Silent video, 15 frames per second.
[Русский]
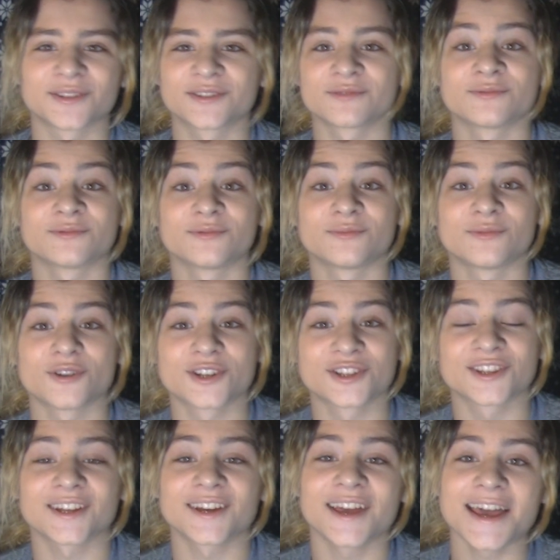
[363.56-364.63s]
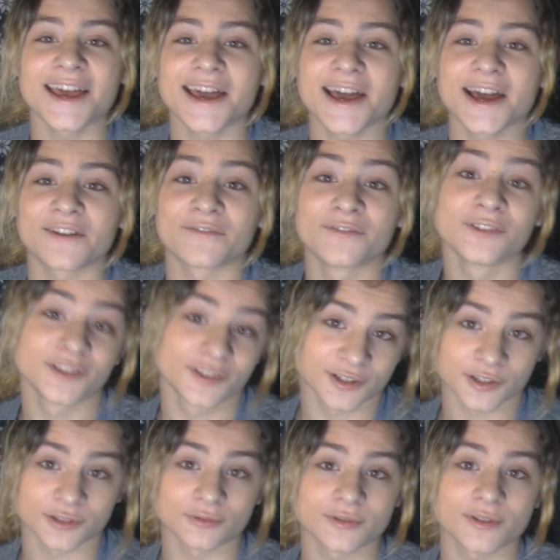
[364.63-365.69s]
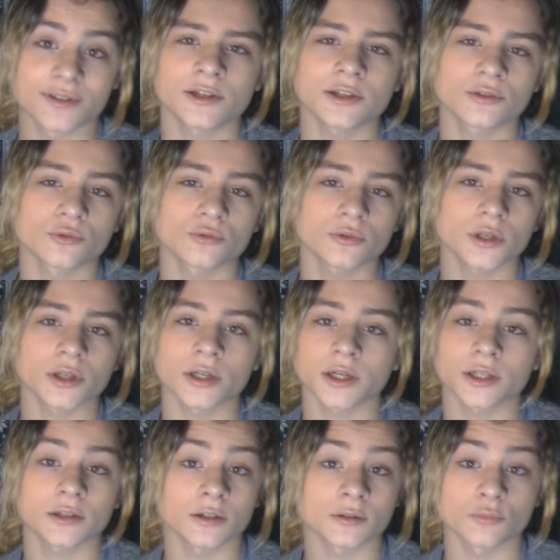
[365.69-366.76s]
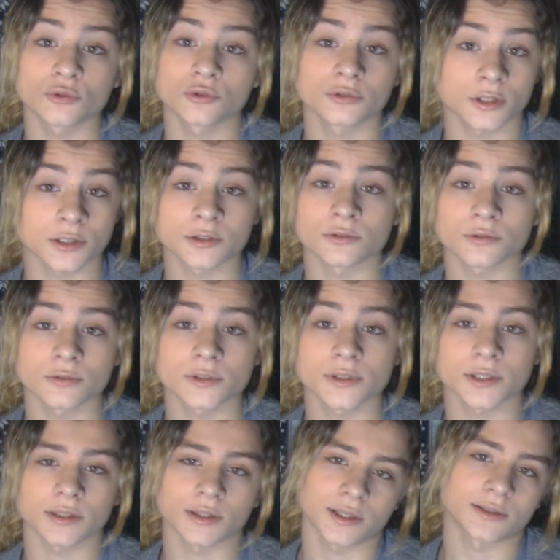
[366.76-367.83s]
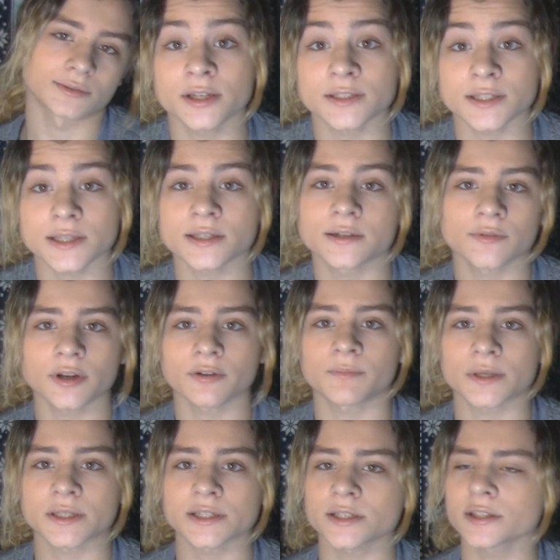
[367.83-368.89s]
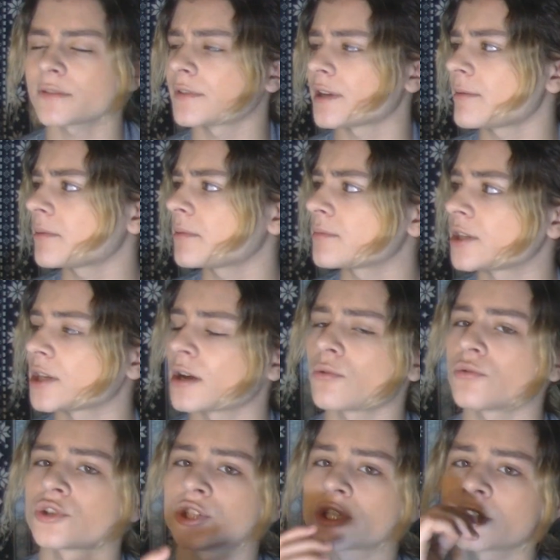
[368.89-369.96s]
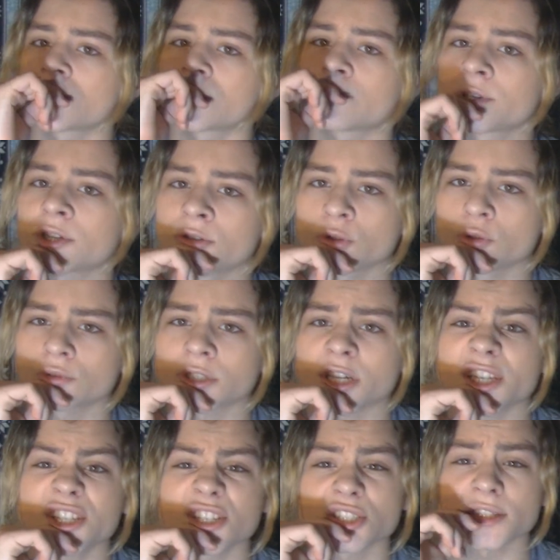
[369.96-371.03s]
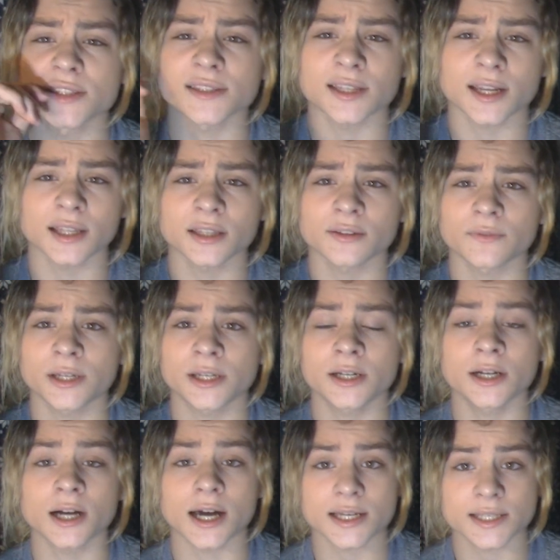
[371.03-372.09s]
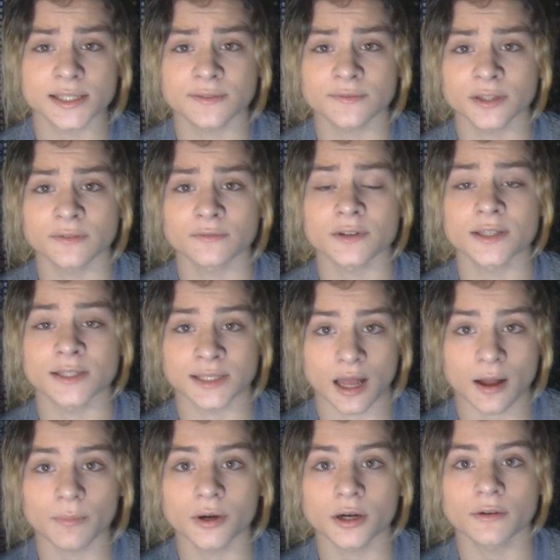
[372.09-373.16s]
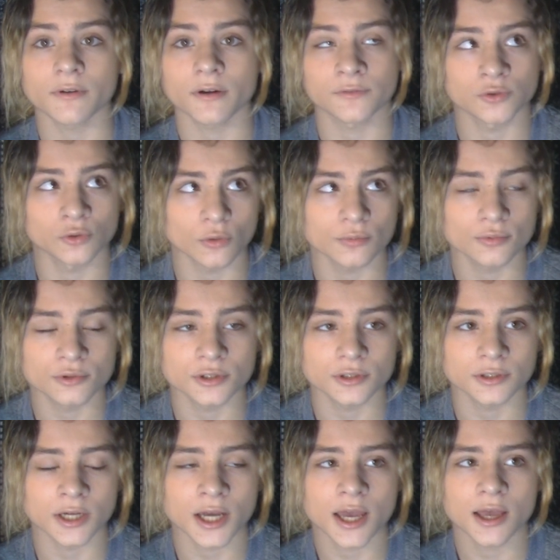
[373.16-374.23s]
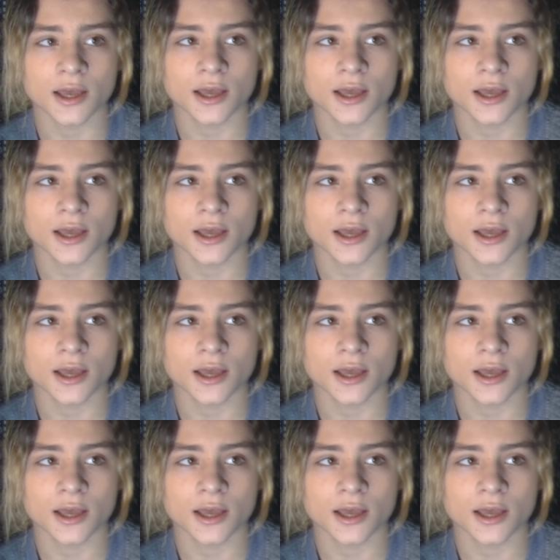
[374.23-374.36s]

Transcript: поэтому можно выдохнуть. И, ну или хейтеры могут расстроиться, да. И, кстати говоря, в последнее время меня очень напрягло наличие странного лекарственного запаха в автобусах